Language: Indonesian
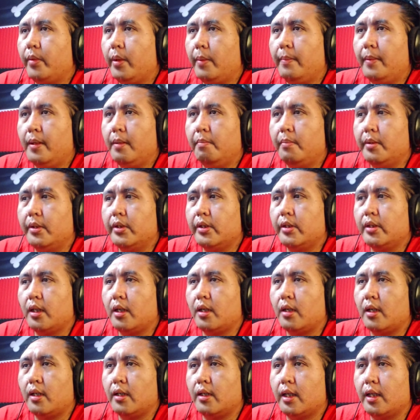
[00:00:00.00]
Memang
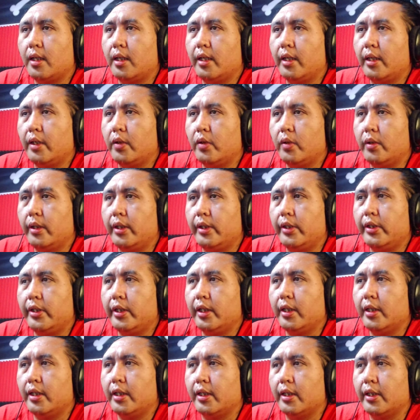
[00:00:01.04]
besar lah tanah
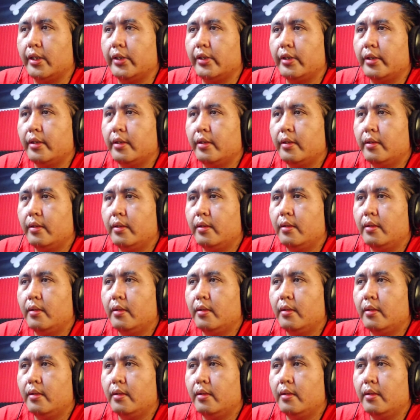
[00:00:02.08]
Indonesia nih, guys.